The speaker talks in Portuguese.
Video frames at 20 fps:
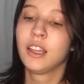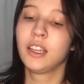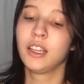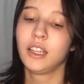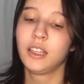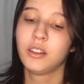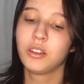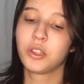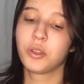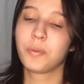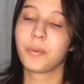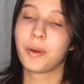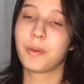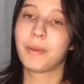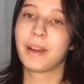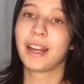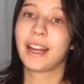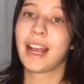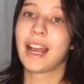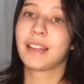E no
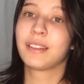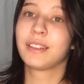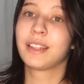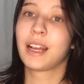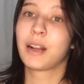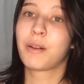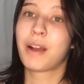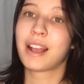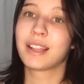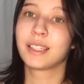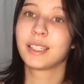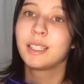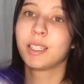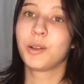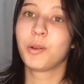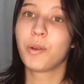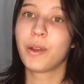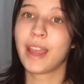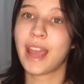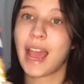supermercado tá quase
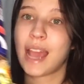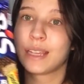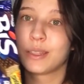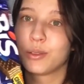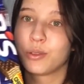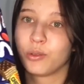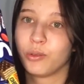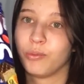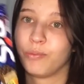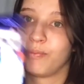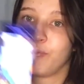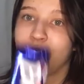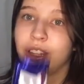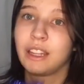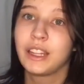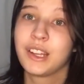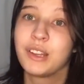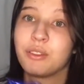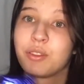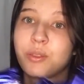5 reais um.
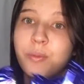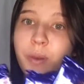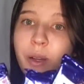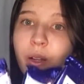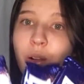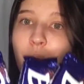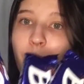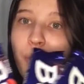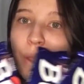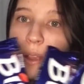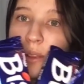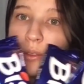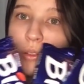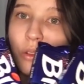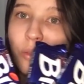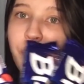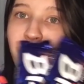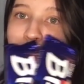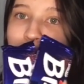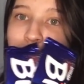Então super
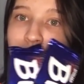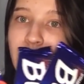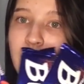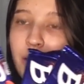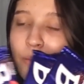compensou pegar lá na